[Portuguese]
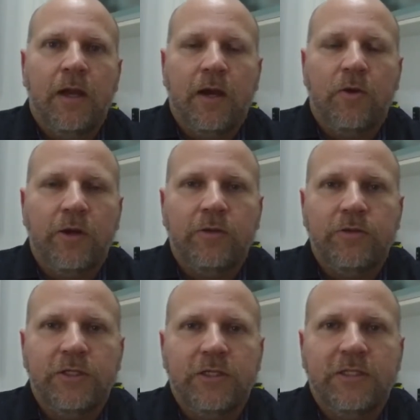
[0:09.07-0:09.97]
Agora no
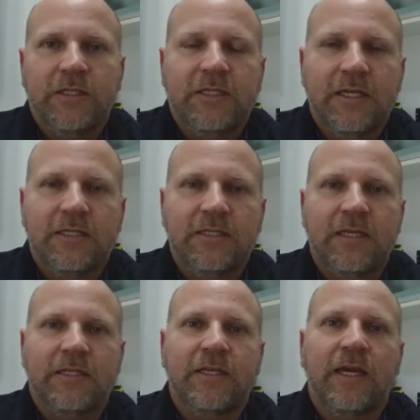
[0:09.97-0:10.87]
dia 16 e
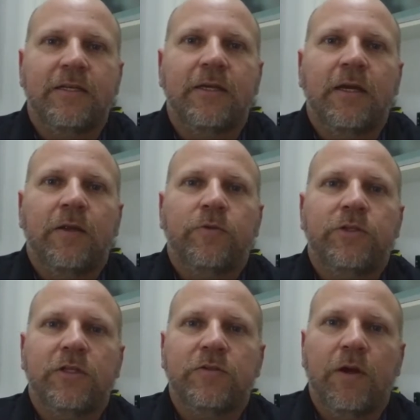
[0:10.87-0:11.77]
17, no
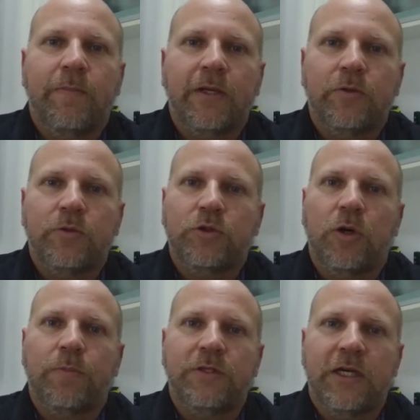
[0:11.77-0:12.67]
estacionamento do
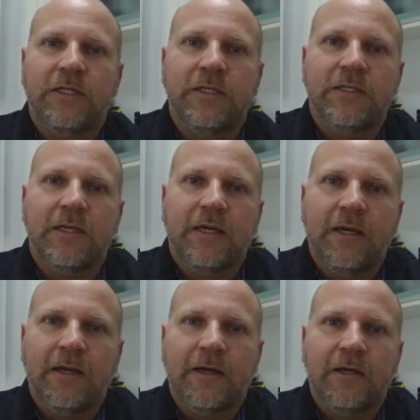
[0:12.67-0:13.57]
Shopping Jardins, aqui
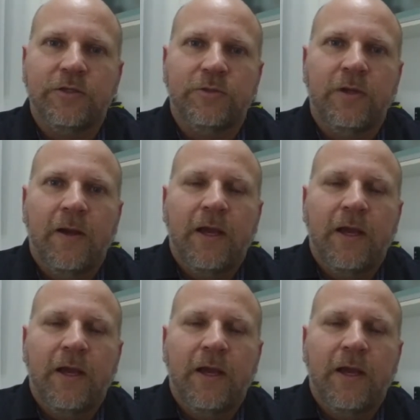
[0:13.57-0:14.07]
em Aracaju,